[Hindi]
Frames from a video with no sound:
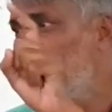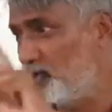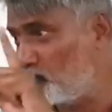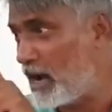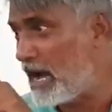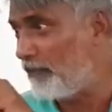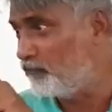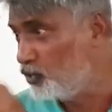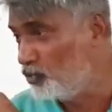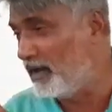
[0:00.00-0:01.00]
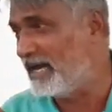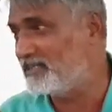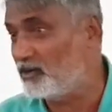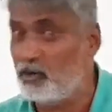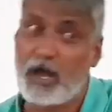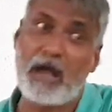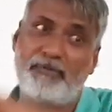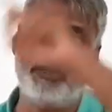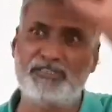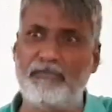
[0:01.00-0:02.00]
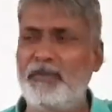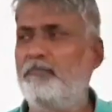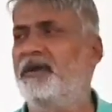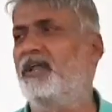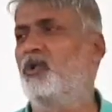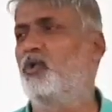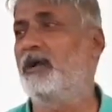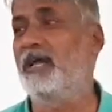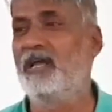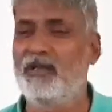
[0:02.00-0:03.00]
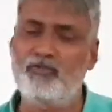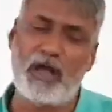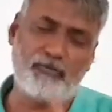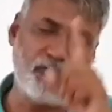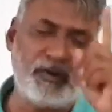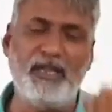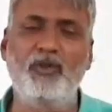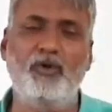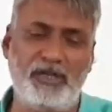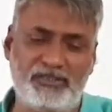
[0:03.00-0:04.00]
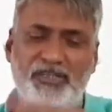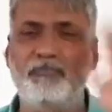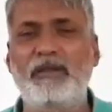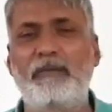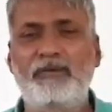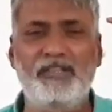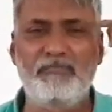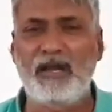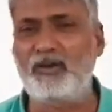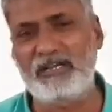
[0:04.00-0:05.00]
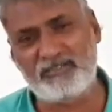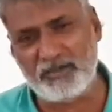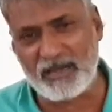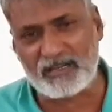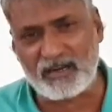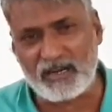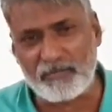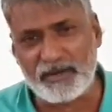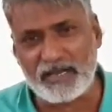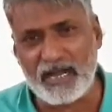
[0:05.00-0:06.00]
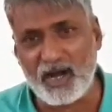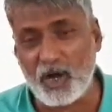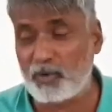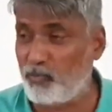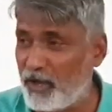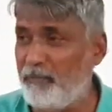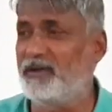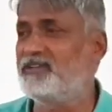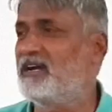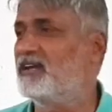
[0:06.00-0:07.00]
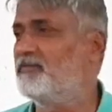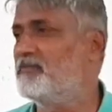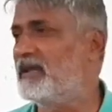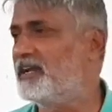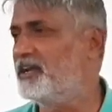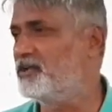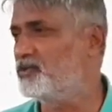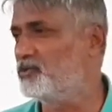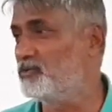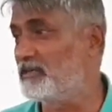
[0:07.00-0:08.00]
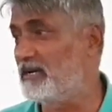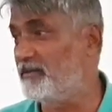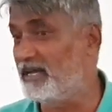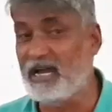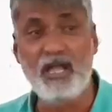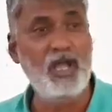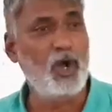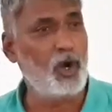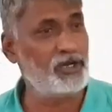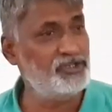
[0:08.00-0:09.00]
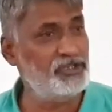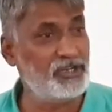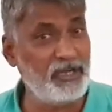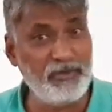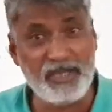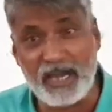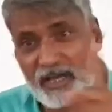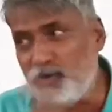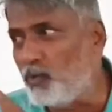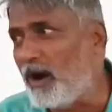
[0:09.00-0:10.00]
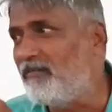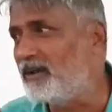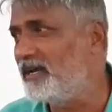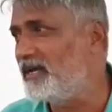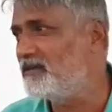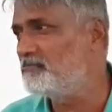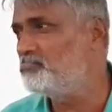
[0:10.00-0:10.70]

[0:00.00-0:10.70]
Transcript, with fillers: जिसको आप दू बना सको आपके सामने बड़े लोग हैं तो आपको बड़े लोग के स्तर पर आपके दिमाग का इस्तेमाल करना पड़ेगा और वहीं पर जाकर हमें मार्केटिंग शुरू करना पड़ेगा और जितने भी यहाँ युवा वर्ग हैं